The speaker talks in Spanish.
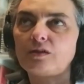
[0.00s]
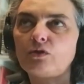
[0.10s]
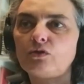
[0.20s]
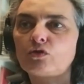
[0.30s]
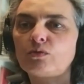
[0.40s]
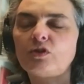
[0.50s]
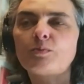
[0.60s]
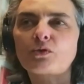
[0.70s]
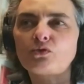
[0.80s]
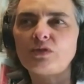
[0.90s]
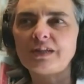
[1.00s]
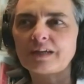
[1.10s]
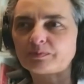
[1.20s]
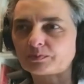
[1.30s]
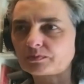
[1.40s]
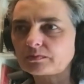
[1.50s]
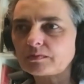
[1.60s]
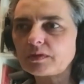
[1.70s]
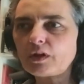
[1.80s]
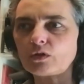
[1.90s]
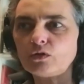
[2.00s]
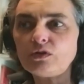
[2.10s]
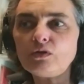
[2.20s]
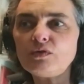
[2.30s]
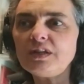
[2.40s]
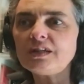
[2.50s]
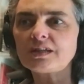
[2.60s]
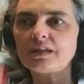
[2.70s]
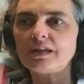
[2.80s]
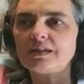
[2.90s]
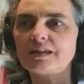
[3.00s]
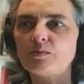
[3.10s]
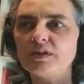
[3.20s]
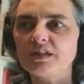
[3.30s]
digo yo, como de oportunidad. No te olvides que esta mm.